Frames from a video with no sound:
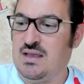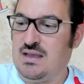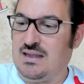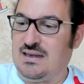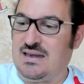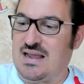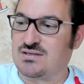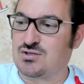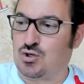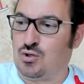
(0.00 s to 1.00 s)

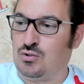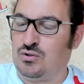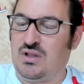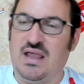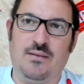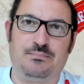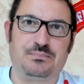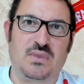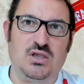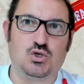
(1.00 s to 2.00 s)
nasconde
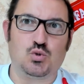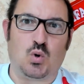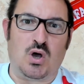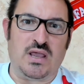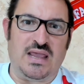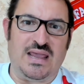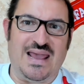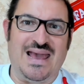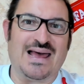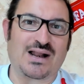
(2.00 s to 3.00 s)
i suoi
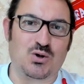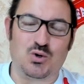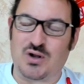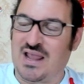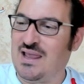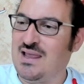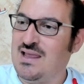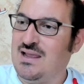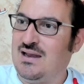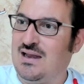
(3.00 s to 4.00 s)
errori,
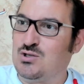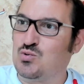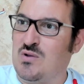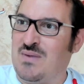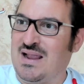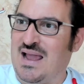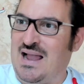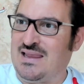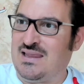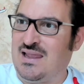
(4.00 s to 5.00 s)
le sue
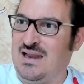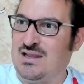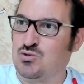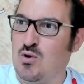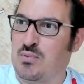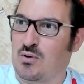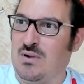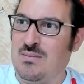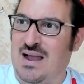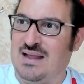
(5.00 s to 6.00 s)
magagne, le sue
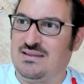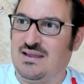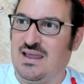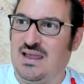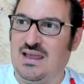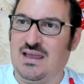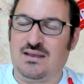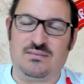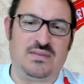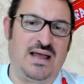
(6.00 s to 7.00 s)
problematiche,
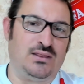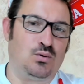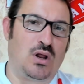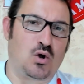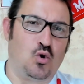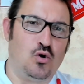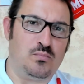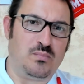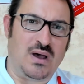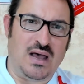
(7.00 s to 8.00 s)
dando la
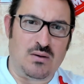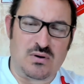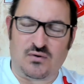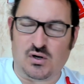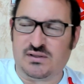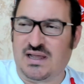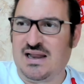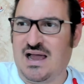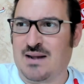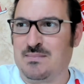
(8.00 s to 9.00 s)
colpa una volta
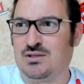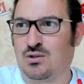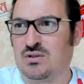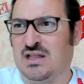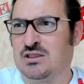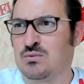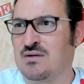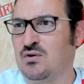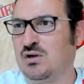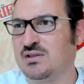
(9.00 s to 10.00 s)
all'arbitro, dando una
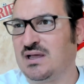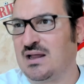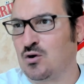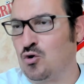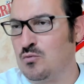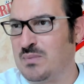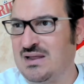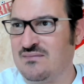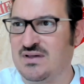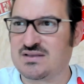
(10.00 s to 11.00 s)
volta la colpa
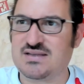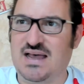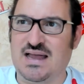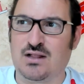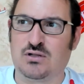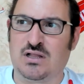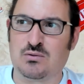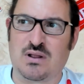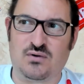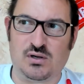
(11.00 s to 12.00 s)
all'avversario, dando
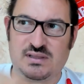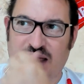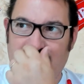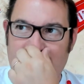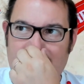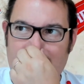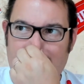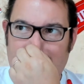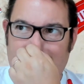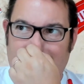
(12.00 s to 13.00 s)
una volta
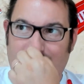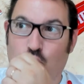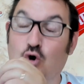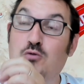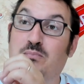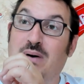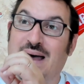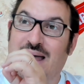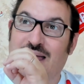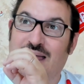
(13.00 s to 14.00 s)
la colpa